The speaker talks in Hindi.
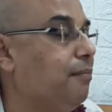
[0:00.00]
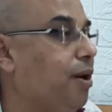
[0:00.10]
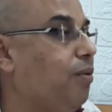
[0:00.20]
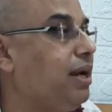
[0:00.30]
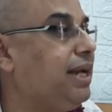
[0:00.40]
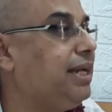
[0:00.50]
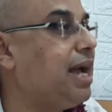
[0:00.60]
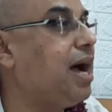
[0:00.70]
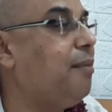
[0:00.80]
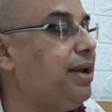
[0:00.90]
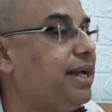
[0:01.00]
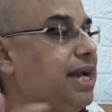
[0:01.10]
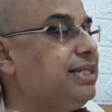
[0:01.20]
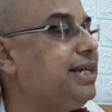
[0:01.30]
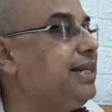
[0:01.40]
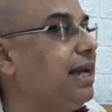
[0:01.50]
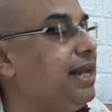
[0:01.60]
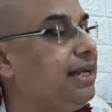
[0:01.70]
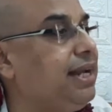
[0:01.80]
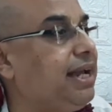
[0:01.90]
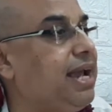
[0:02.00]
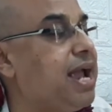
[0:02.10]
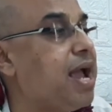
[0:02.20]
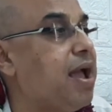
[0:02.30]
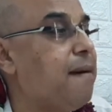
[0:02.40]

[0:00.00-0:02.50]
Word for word: भगवत गीता हमें यही शिक्षा देती है कि